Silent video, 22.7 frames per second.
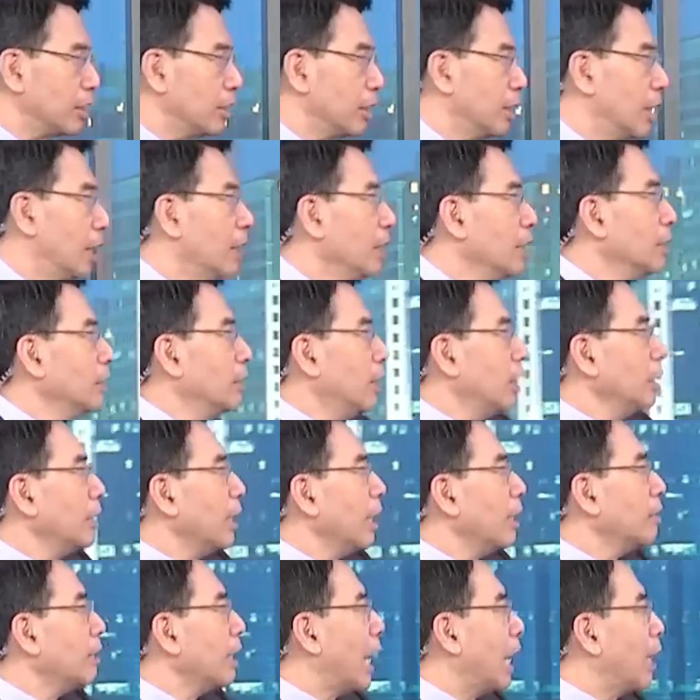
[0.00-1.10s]
行了。今
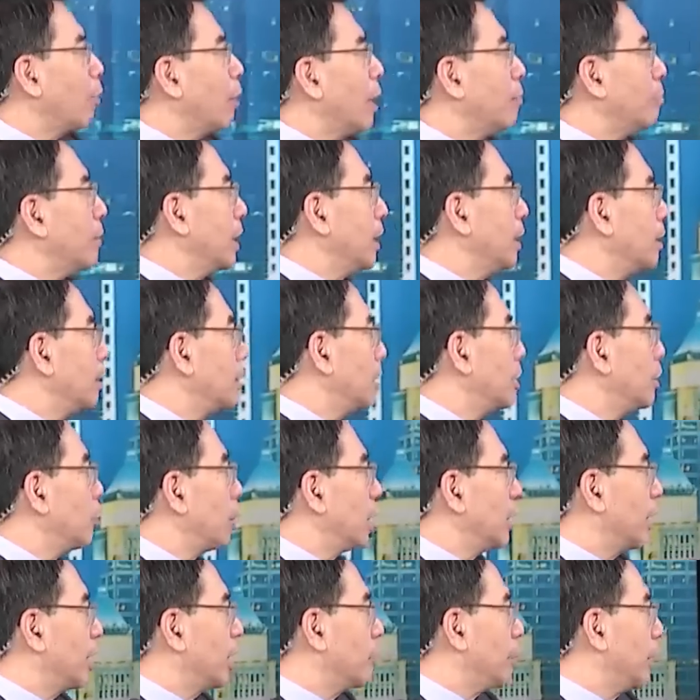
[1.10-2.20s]
天台湾民意基金会
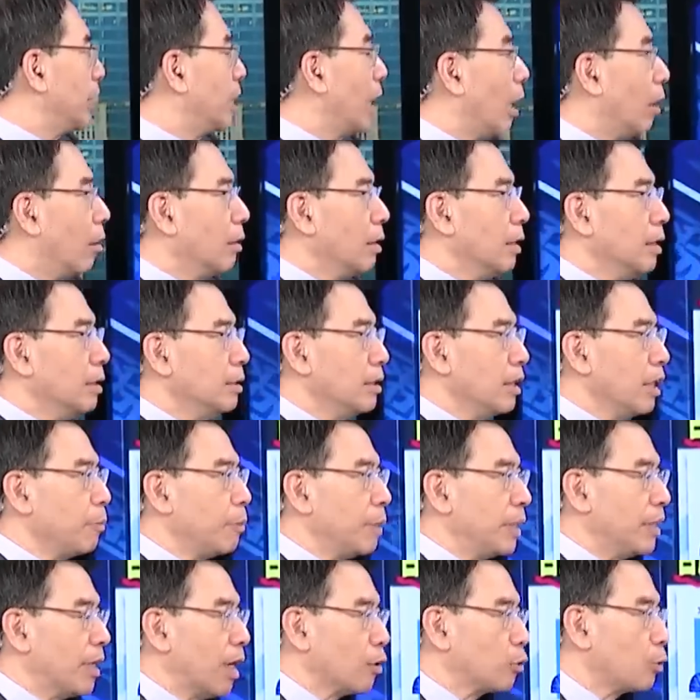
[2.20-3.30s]
的一个民调，这个
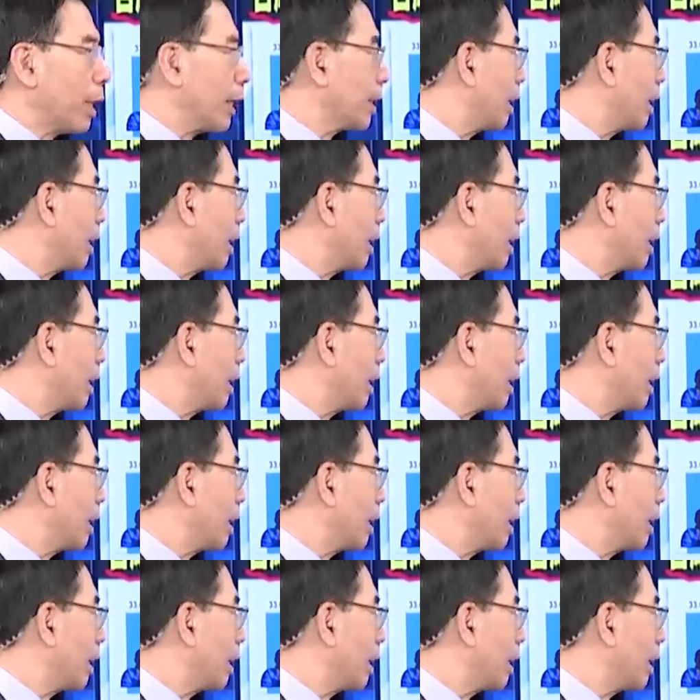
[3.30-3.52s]
民调出来